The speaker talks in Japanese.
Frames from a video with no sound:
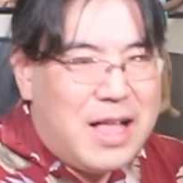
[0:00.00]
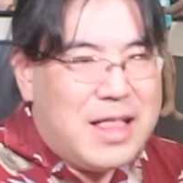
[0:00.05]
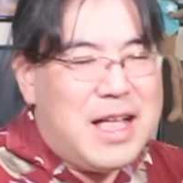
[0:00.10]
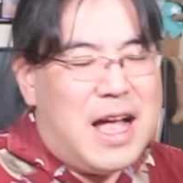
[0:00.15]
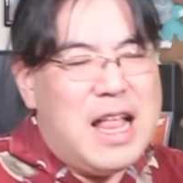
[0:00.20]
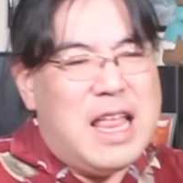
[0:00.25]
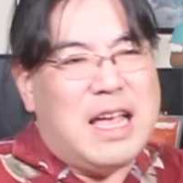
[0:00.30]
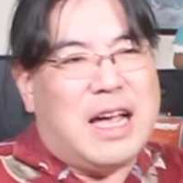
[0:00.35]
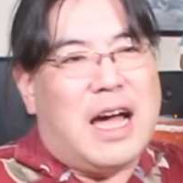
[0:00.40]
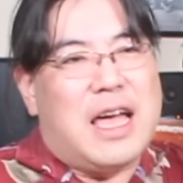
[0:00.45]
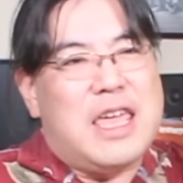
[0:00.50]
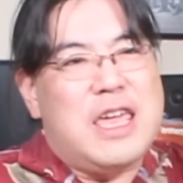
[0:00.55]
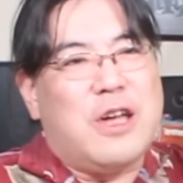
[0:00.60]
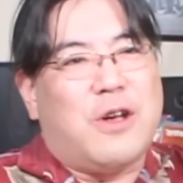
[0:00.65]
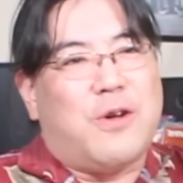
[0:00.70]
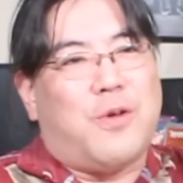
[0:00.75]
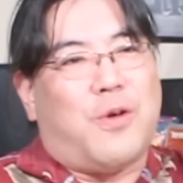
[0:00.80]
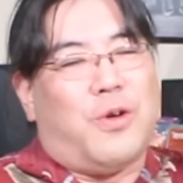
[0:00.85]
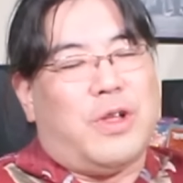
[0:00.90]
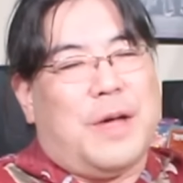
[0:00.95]
何か
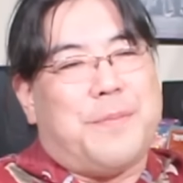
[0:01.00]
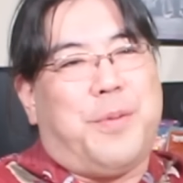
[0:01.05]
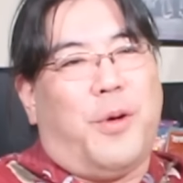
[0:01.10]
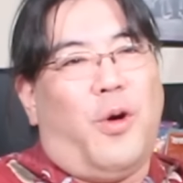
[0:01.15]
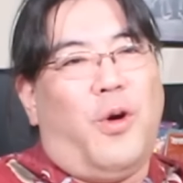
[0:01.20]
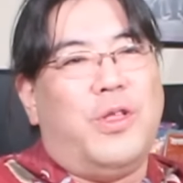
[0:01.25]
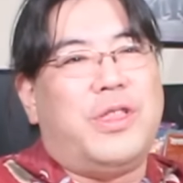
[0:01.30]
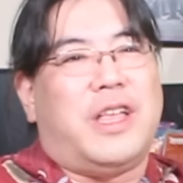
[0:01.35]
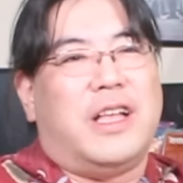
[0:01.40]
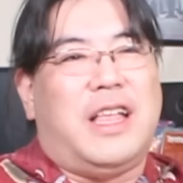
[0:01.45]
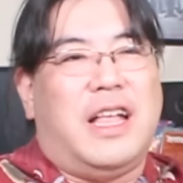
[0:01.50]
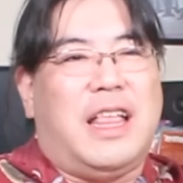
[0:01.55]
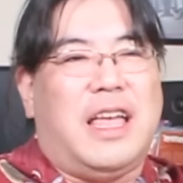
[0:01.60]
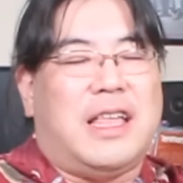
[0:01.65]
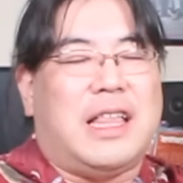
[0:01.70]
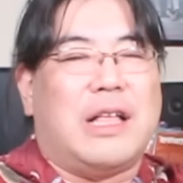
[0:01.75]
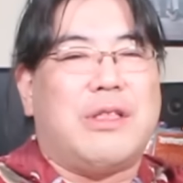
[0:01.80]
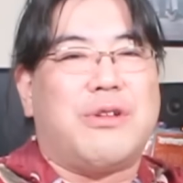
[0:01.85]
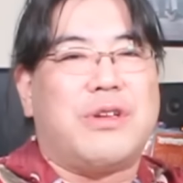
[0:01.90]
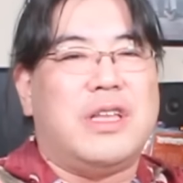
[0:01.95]
一個ね、ポンって出て
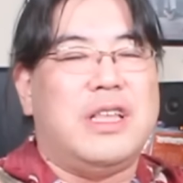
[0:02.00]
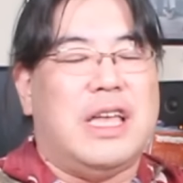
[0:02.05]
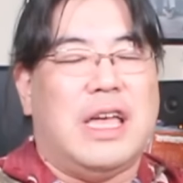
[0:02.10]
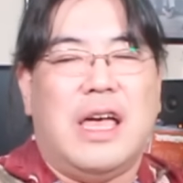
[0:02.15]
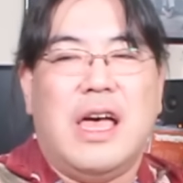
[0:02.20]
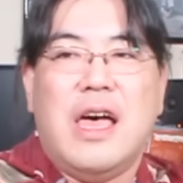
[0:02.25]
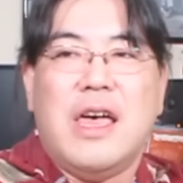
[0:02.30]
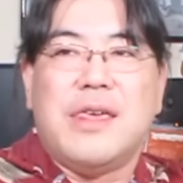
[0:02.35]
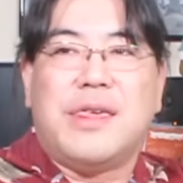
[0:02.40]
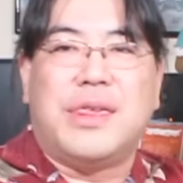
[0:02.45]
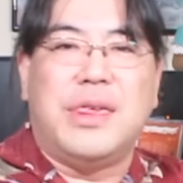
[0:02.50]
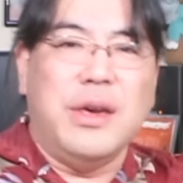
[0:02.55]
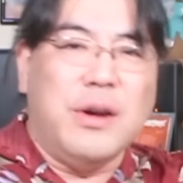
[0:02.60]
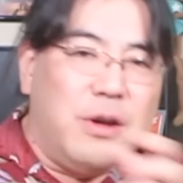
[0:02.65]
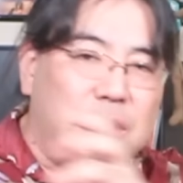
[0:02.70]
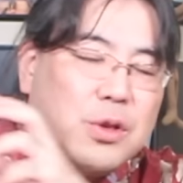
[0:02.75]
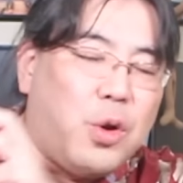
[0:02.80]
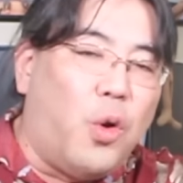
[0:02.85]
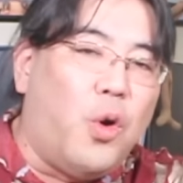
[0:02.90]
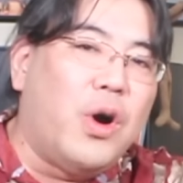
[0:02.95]
きた時に、す
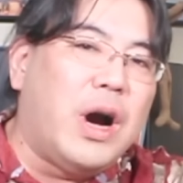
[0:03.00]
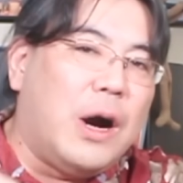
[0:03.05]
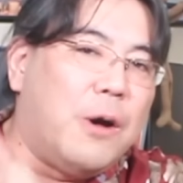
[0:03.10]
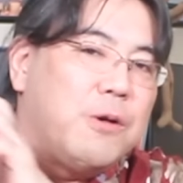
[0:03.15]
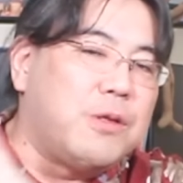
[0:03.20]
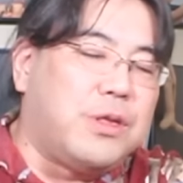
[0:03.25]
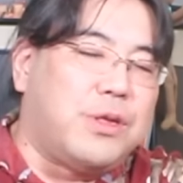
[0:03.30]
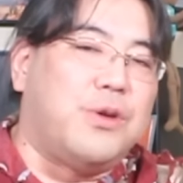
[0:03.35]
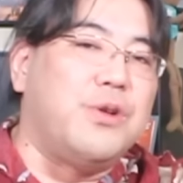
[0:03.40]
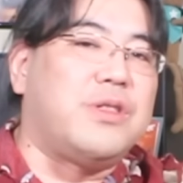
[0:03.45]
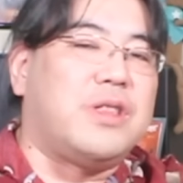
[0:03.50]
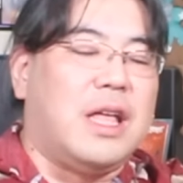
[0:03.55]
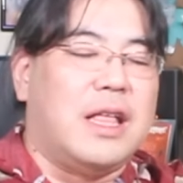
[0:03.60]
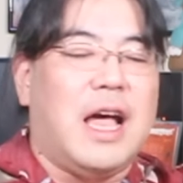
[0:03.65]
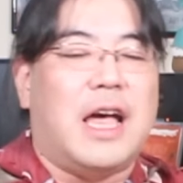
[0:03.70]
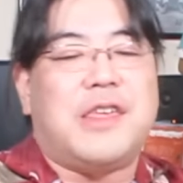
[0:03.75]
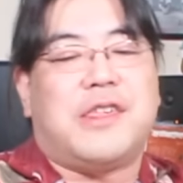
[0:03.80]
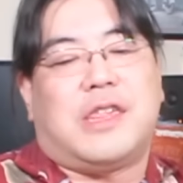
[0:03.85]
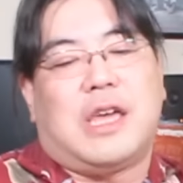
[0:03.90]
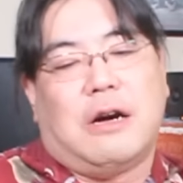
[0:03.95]
ぐ動画を作って
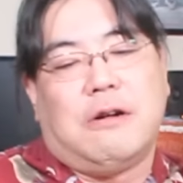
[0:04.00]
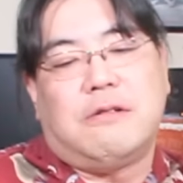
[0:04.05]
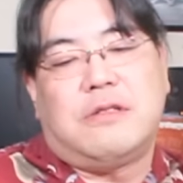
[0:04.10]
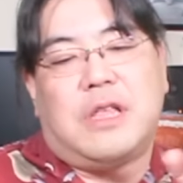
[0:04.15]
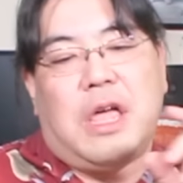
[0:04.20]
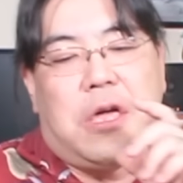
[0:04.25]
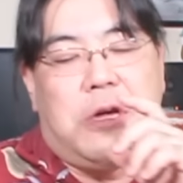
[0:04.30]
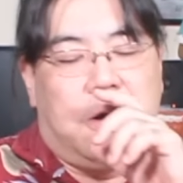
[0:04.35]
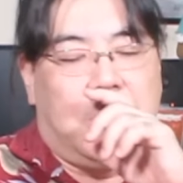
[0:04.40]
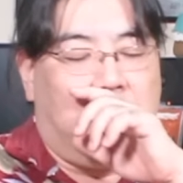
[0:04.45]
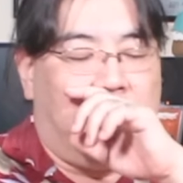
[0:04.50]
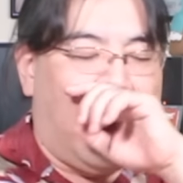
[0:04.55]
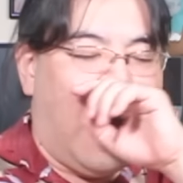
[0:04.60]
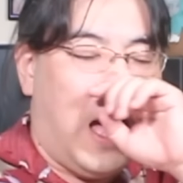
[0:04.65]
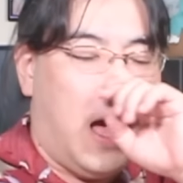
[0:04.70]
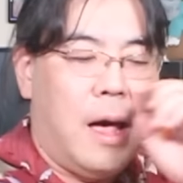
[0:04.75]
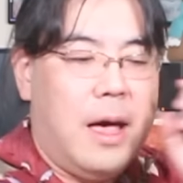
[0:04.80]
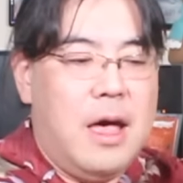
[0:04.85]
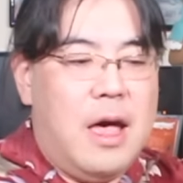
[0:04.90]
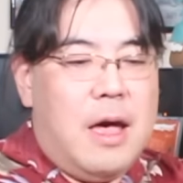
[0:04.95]
出しちゃうっていうのは、